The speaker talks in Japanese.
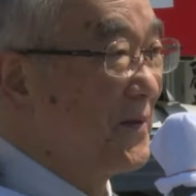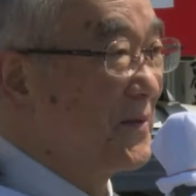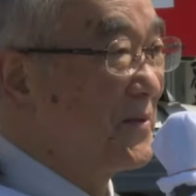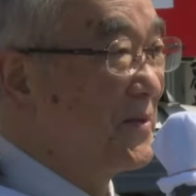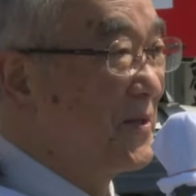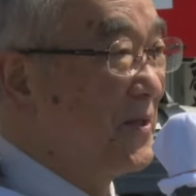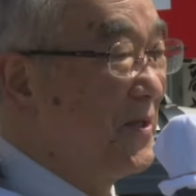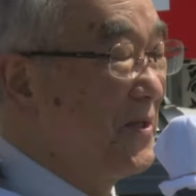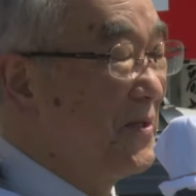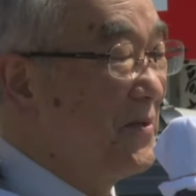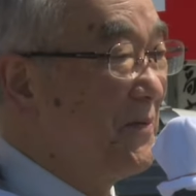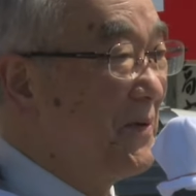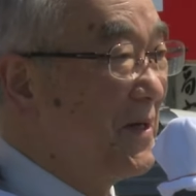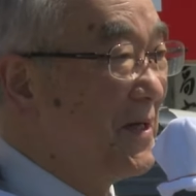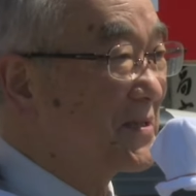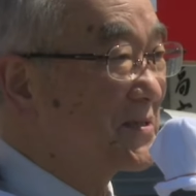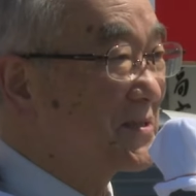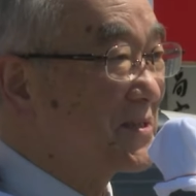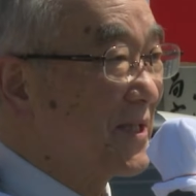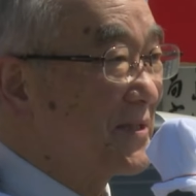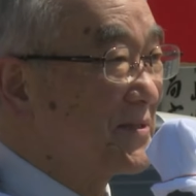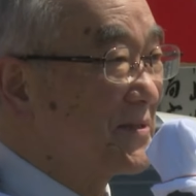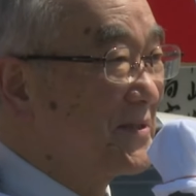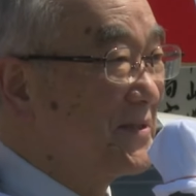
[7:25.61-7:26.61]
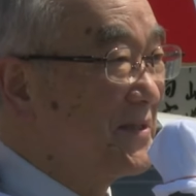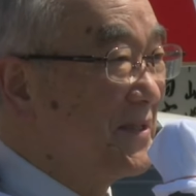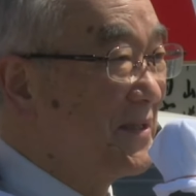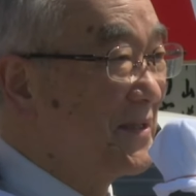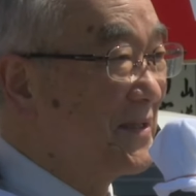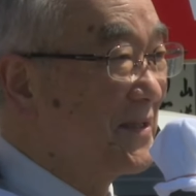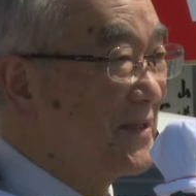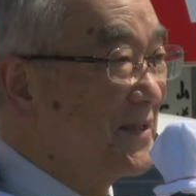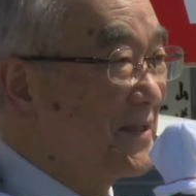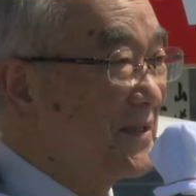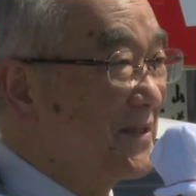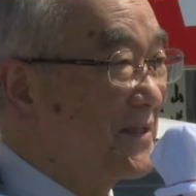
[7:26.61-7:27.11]
根市長を
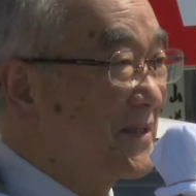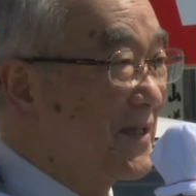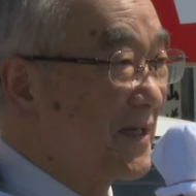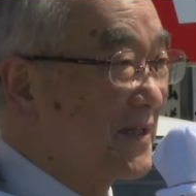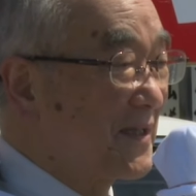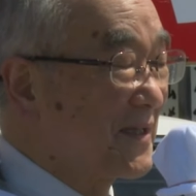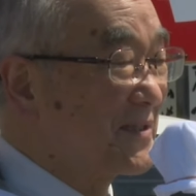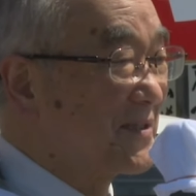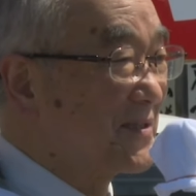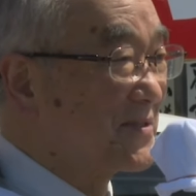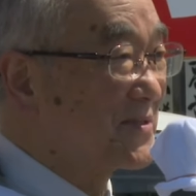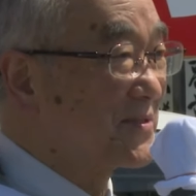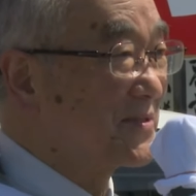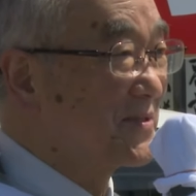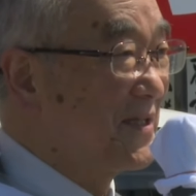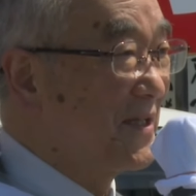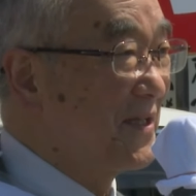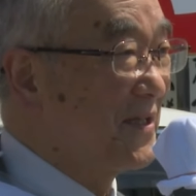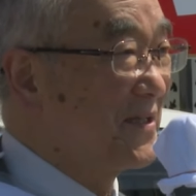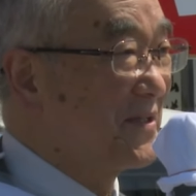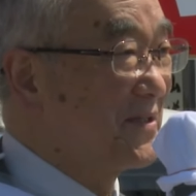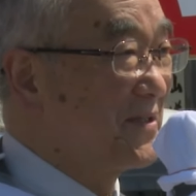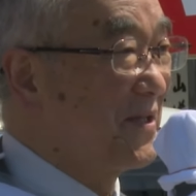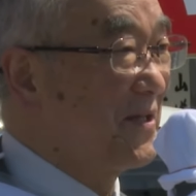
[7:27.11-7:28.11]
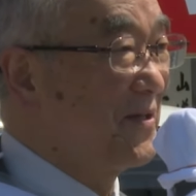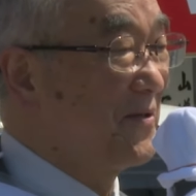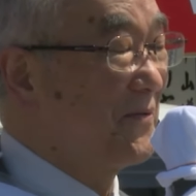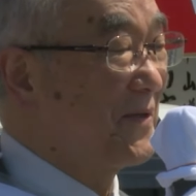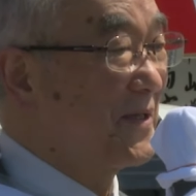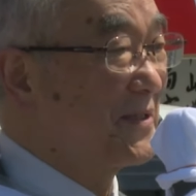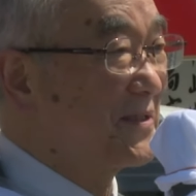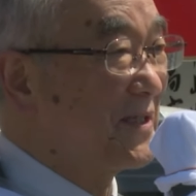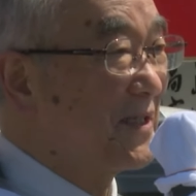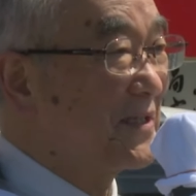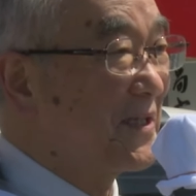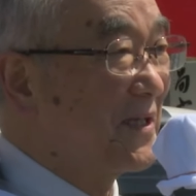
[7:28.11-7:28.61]
1989
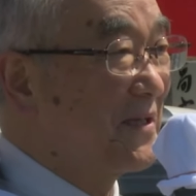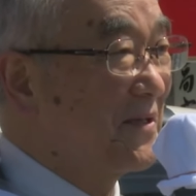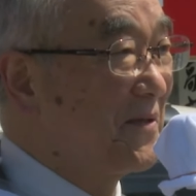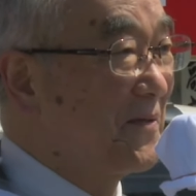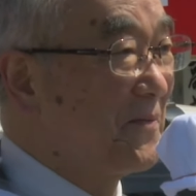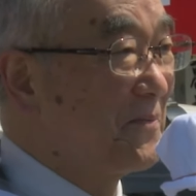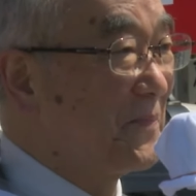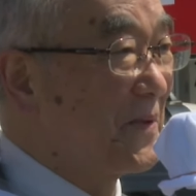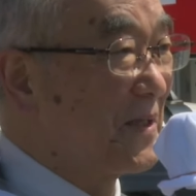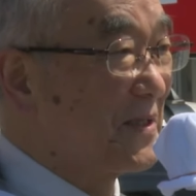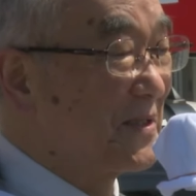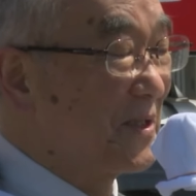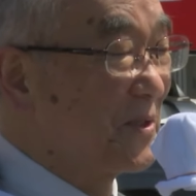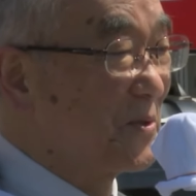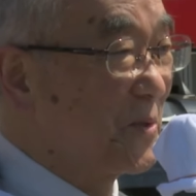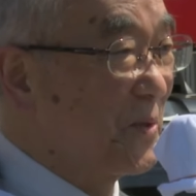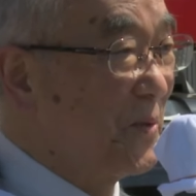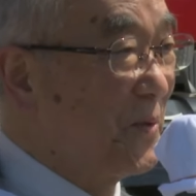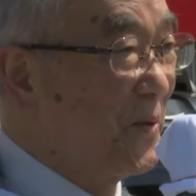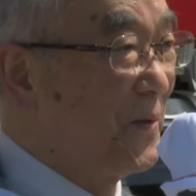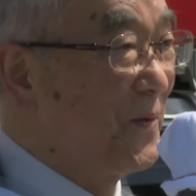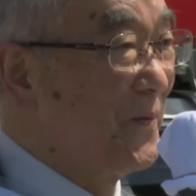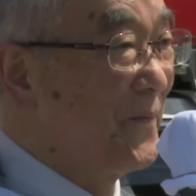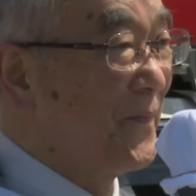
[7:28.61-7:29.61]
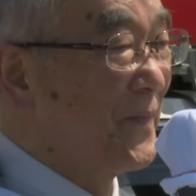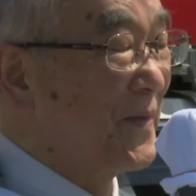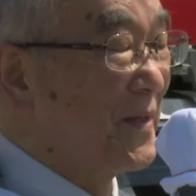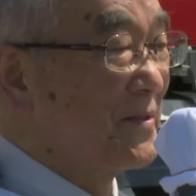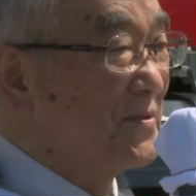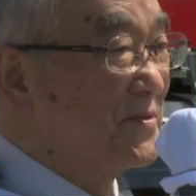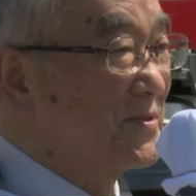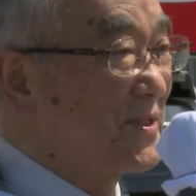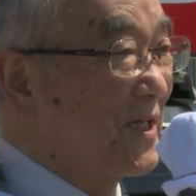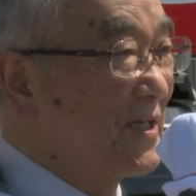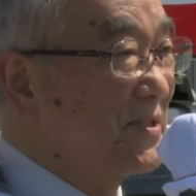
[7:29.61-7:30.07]
年から2013